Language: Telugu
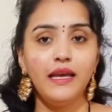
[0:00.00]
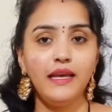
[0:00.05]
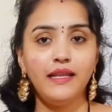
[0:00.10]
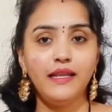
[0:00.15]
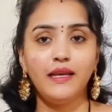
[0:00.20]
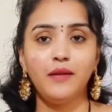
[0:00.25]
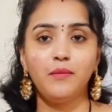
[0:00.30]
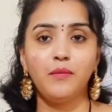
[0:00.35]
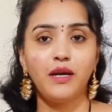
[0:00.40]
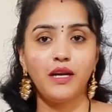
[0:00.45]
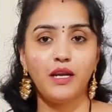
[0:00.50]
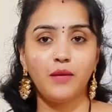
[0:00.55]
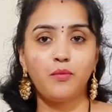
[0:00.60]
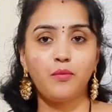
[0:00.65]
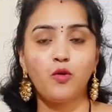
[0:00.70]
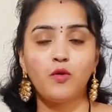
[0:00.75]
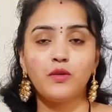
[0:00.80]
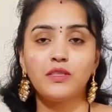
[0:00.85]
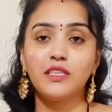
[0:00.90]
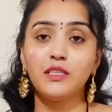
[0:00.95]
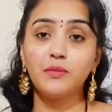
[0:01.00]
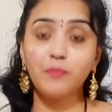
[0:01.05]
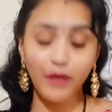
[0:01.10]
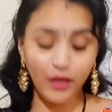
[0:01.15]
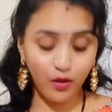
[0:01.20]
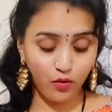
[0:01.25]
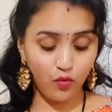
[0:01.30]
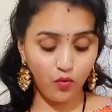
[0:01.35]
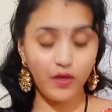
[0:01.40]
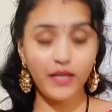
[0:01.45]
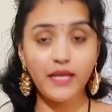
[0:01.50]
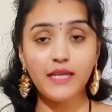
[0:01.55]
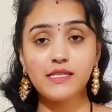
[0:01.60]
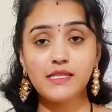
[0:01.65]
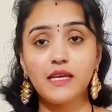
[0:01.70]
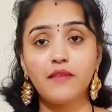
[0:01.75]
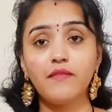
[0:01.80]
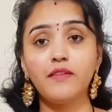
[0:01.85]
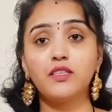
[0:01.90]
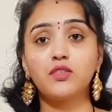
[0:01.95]
ఇదనమాట ప్రాసెస్ మీకు కొరియర్
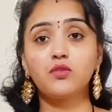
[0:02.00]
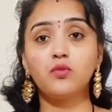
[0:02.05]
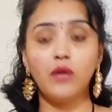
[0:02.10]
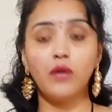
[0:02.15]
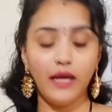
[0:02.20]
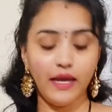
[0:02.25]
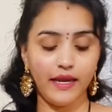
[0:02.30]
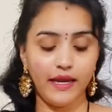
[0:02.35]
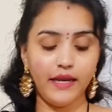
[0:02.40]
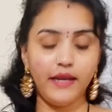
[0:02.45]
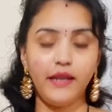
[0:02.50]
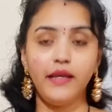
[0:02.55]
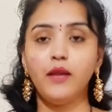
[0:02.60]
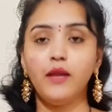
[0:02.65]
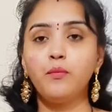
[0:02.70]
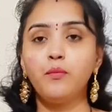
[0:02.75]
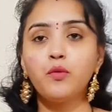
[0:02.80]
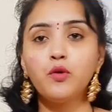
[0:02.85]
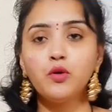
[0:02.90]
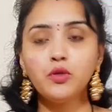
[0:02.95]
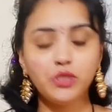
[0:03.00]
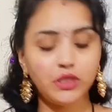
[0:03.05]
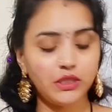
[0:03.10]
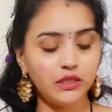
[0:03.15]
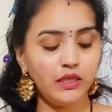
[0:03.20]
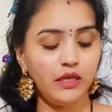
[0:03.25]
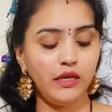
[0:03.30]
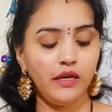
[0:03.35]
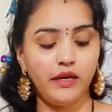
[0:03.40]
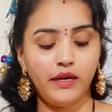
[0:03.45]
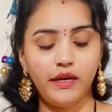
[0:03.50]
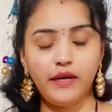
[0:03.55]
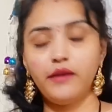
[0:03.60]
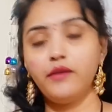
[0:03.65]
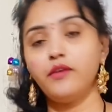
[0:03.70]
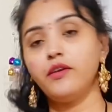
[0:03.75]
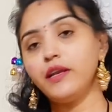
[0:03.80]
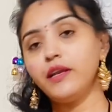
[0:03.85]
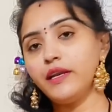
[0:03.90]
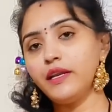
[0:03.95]
సర్వీస్ కూడా ఇండియన్ పోస్ట్
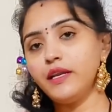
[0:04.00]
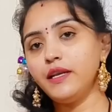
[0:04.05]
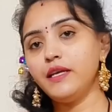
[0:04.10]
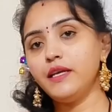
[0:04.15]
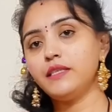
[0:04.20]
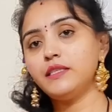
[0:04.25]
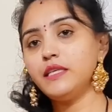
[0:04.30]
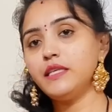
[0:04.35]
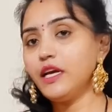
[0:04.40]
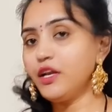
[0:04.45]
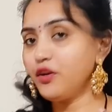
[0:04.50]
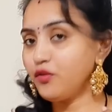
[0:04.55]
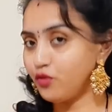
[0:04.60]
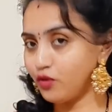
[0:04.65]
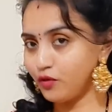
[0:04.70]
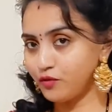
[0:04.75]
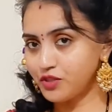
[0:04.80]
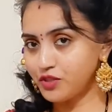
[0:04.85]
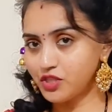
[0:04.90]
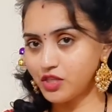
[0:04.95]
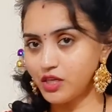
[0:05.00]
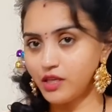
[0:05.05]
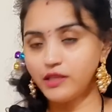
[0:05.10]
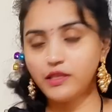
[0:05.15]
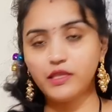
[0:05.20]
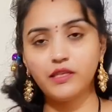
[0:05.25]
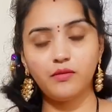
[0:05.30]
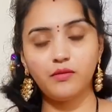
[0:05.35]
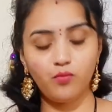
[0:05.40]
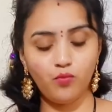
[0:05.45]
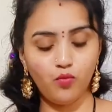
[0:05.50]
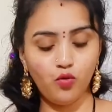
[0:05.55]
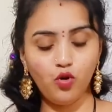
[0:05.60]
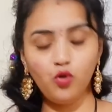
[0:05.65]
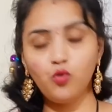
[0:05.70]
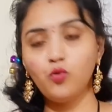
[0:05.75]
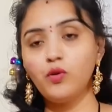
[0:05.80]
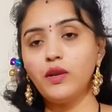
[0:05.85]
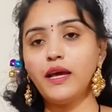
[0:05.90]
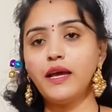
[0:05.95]
అండ్ డిటీడీసీ అండ్ ప్రొఫెషనల్
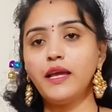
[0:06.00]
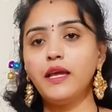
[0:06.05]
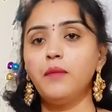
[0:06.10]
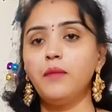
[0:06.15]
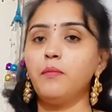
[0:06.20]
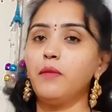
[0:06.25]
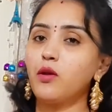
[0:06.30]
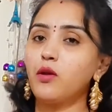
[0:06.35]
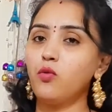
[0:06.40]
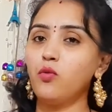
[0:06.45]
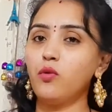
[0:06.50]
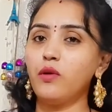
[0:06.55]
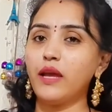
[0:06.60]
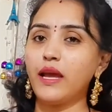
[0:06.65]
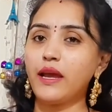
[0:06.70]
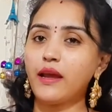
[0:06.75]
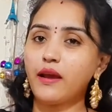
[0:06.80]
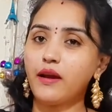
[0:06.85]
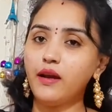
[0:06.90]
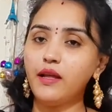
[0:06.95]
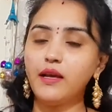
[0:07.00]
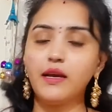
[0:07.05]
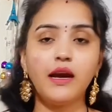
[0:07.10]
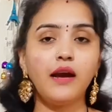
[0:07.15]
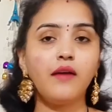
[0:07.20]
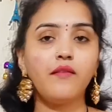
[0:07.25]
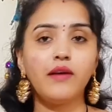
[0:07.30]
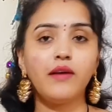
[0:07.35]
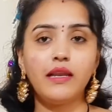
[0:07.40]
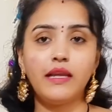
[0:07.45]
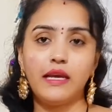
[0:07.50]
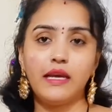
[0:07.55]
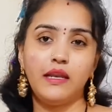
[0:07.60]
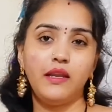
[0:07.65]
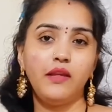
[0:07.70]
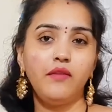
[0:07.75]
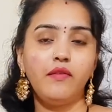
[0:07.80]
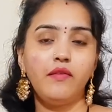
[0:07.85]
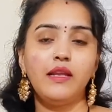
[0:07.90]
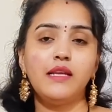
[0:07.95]
మూడు ఉన్నాయి మీకు ఎక్కడికి కావాలి
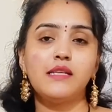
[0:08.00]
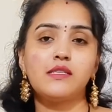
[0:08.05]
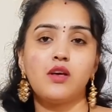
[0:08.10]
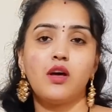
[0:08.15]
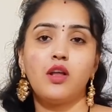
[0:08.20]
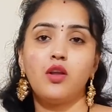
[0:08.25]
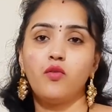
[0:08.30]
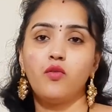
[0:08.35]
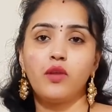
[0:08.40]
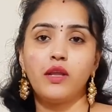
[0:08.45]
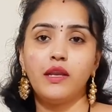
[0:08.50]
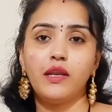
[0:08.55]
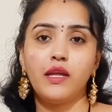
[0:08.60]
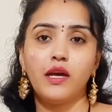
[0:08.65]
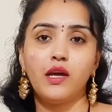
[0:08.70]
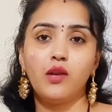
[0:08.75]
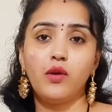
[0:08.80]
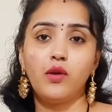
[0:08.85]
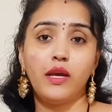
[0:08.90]
ఎనీ విలేజ్ ఆల్ ఓవర్ ఇండియాలో